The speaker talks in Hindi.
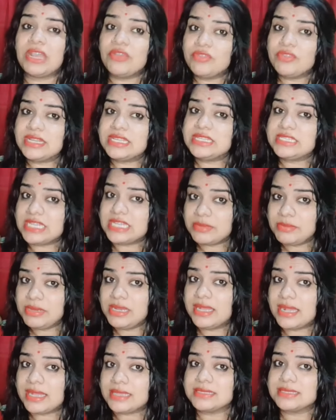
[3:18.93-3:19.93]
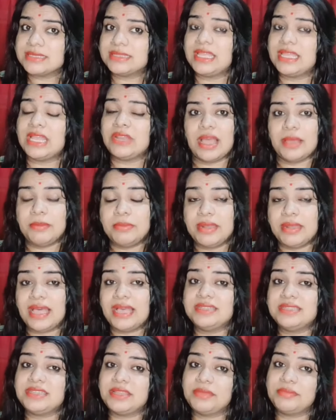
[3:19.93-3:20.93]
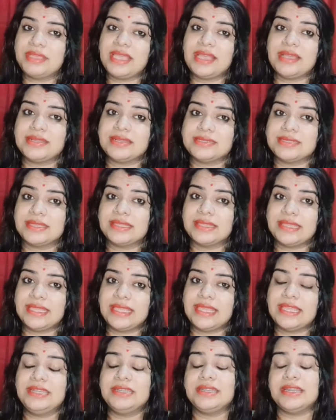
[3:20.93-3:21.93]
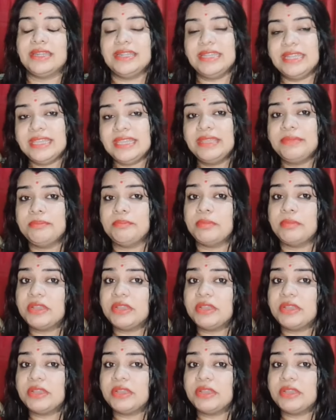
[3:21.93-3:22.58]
एलोवेरा जेल भी लगा सकते हैं अब लास्ट हम क्या कर सकते हैं ठंडे